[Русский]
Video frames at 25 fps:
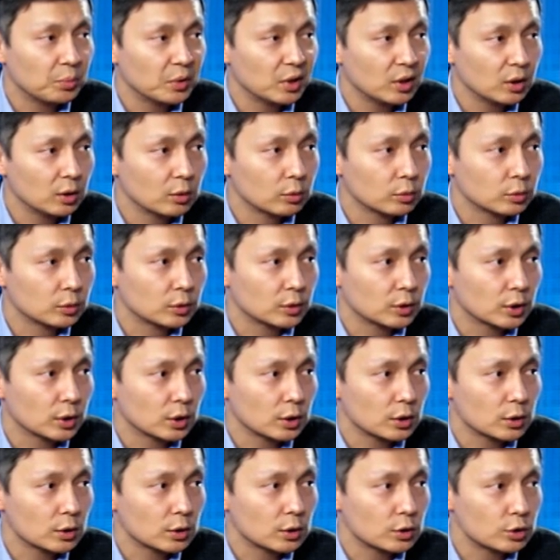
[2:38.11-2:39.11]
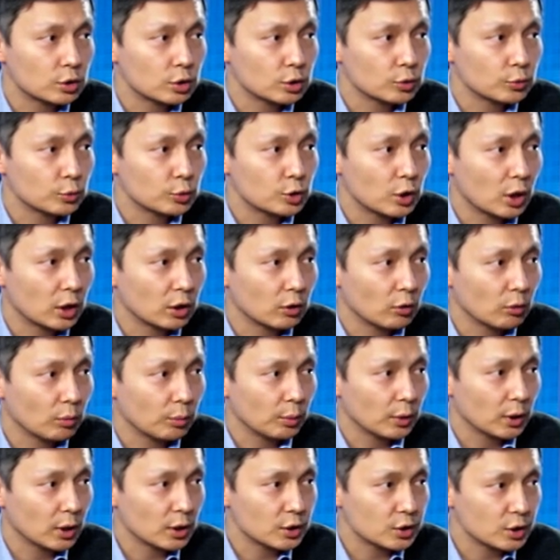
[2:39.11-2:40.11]
период
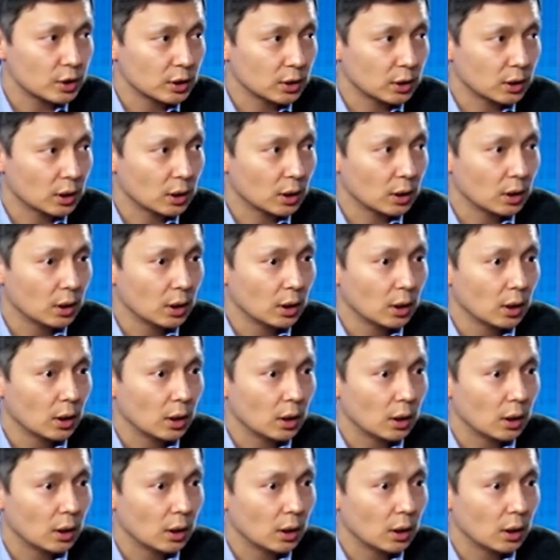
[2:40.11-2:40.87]
чрезвычайного положения